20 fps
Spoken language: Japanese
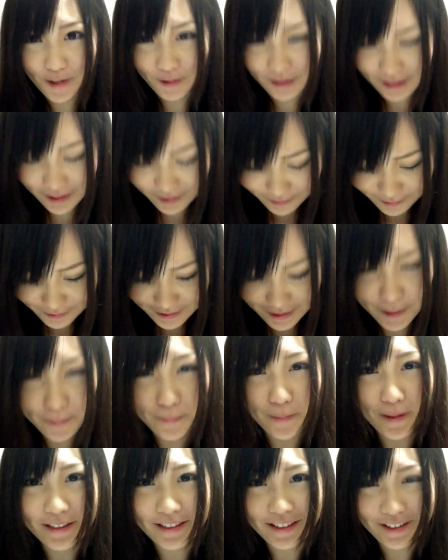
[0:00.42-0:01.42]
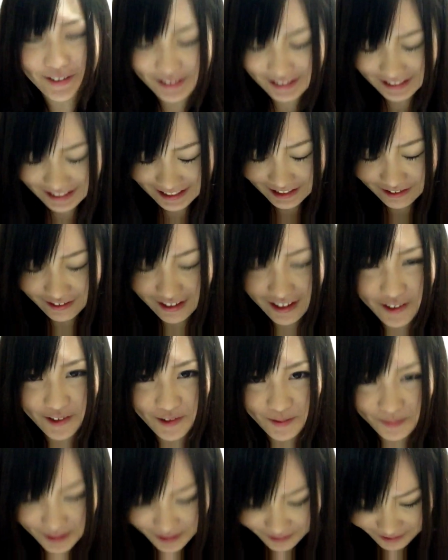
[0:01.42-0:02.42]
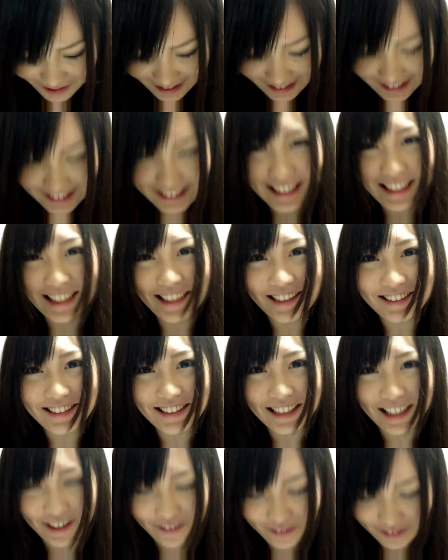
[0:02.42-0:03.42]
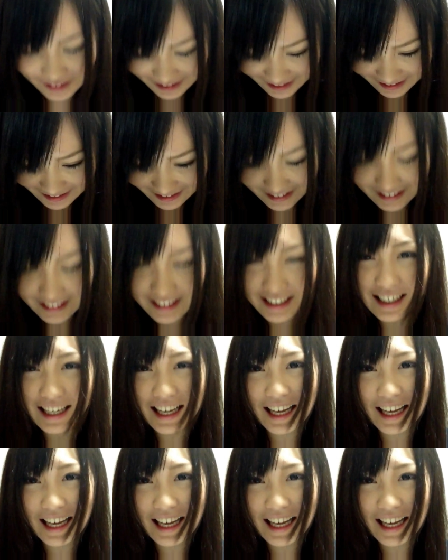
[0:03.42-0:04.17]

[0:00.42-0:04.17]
おはようございます、こんにちは、こんばんは、関口あゆみです。